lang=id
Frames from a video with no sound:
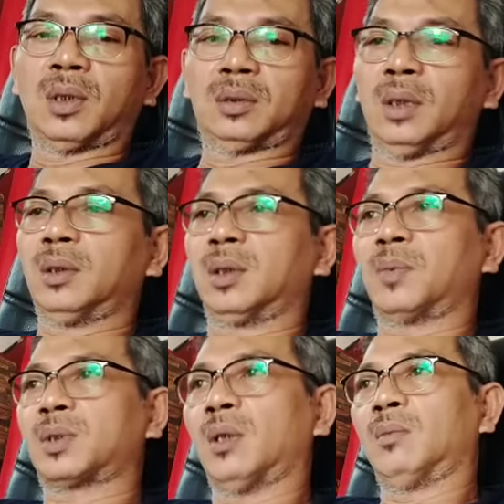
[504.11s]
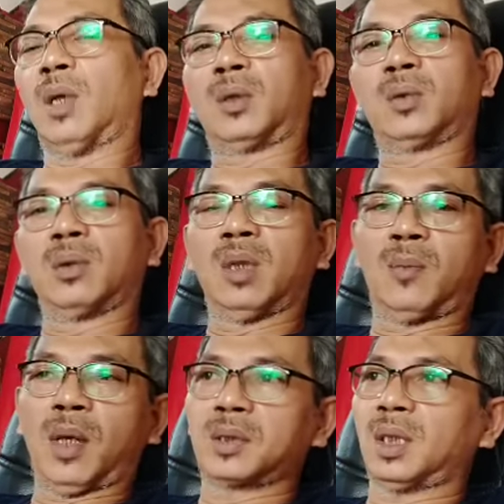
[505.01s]
katanya dipecah mengadu
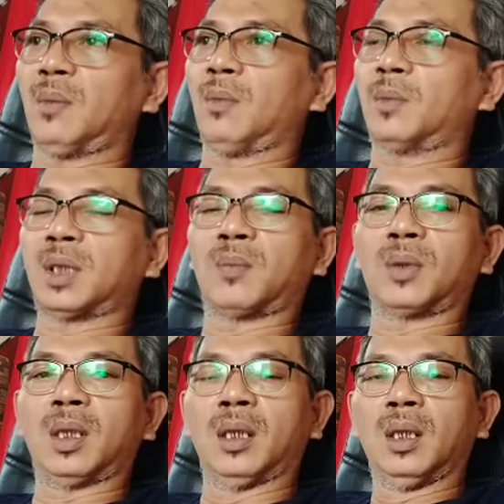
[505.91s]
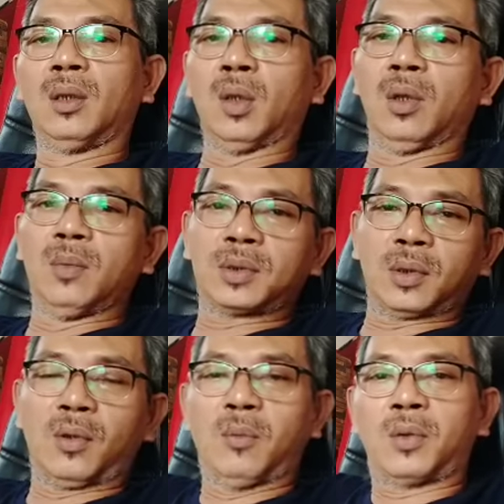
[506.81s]
domba bangsa memecah belah loh
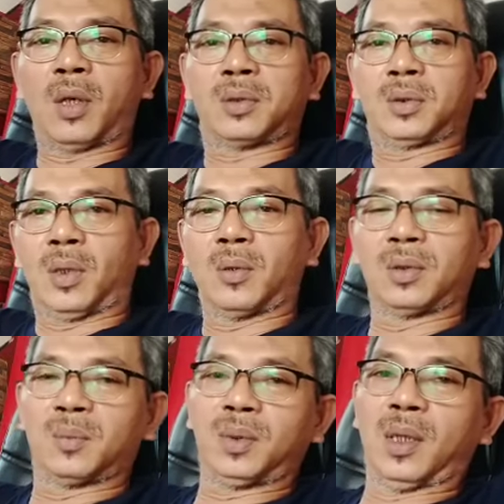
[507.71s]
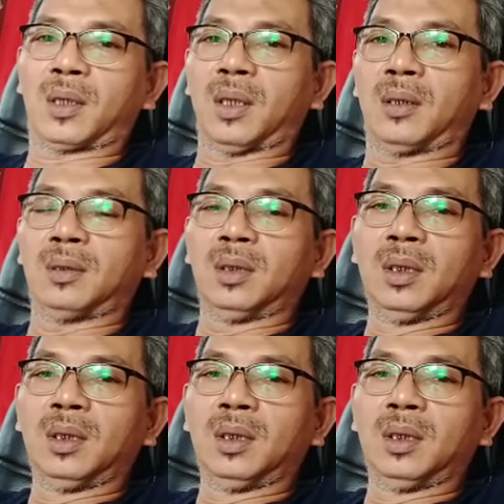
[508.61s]
masa kelompok radikal kok dibiarkan